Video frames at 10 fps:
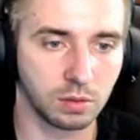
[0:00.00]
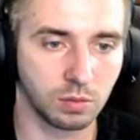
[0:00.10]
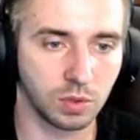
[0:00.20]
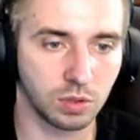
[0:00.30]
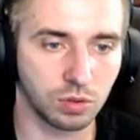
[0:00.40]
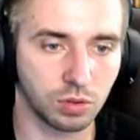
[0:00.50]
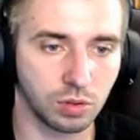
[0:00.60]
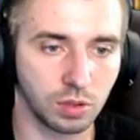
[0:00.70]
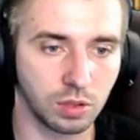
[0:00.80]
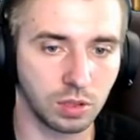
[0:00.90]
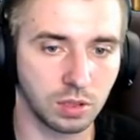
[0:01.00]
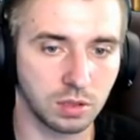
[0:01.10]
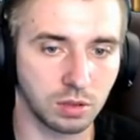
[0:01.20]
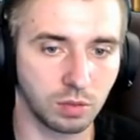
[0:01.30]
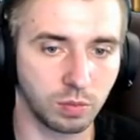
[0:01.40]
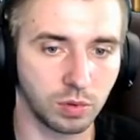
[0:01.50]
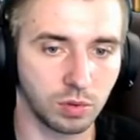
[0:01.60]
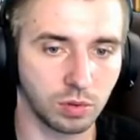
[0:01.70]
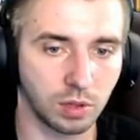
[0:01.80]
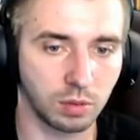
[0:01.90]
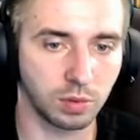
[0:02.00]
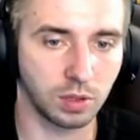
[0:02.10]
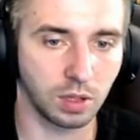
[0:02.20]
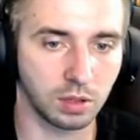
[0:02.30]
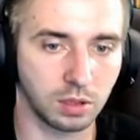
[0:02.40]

Может что-то интересное пойдет. Капитан